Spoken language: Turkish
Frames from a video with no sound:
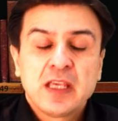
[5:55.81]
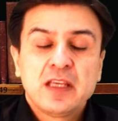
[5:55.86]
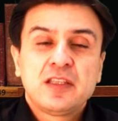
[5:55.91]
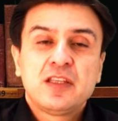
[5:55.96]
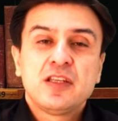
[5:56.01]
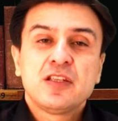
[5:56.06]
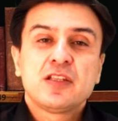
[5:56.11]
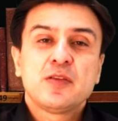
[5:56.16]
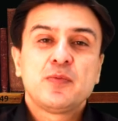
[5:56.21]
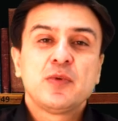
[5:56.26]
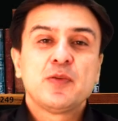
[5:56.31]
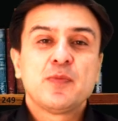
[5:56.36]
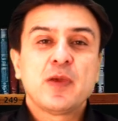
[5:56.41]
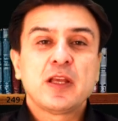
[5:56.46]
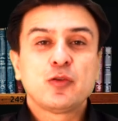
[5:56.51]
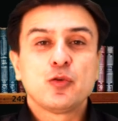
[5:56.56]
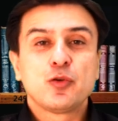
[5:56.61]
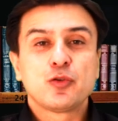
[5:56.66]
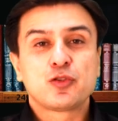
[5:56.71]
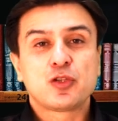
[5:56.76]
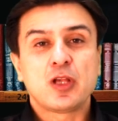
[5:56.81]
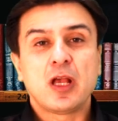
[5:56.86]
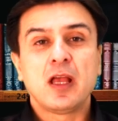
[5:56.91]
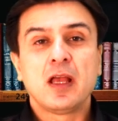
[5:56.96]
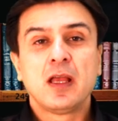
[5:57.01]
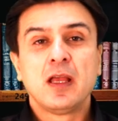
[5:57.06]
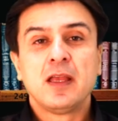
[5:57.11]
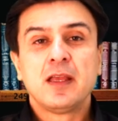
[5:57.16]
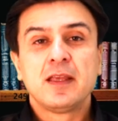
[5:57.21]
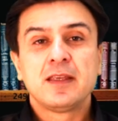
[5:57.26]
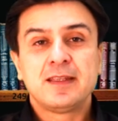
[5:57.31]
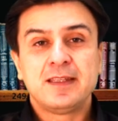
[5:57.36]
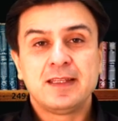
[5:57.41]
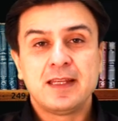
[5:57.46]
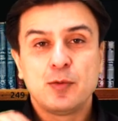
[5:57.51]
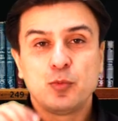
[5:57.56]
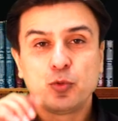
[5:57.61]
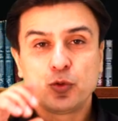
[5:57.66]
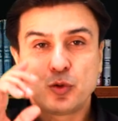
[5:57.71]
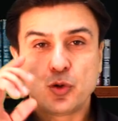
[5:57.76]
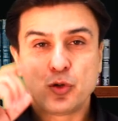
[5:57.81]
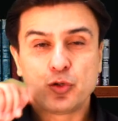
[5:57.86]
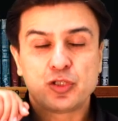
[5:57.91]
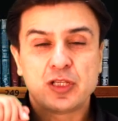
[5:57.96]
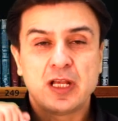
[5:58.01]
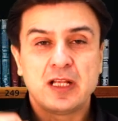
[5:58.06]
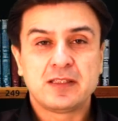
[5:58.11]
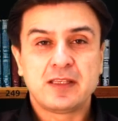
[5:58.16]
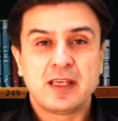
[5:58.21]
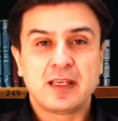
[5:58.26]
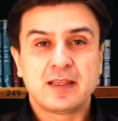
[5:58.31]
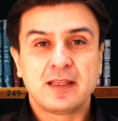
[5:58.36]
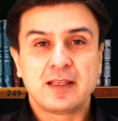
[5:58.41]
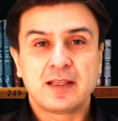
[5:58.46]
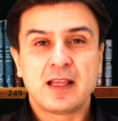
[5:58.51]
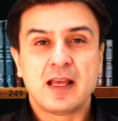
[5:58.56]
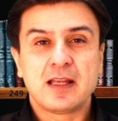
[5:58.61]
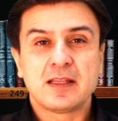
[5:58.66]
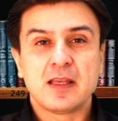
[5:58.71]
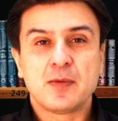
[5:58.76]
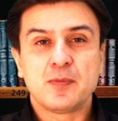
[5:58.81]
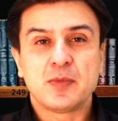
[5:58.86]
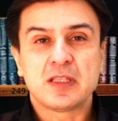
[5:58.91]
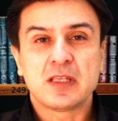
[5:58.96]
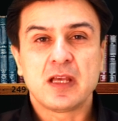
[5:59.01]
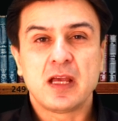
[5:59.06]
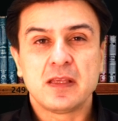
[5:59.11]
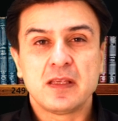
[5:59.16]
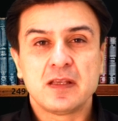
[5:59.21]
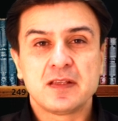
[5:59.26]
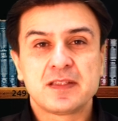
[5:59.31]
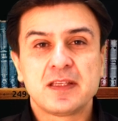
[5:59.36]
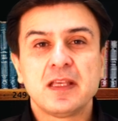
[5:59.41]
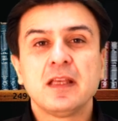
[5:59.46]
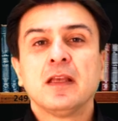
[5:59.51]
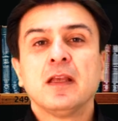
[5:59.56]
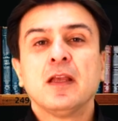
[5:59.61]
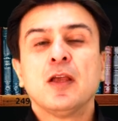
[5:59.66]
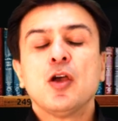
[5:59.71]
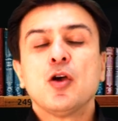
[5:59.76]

İkinci bir metotsa yine bu görsel tekniklerden bir tanesi.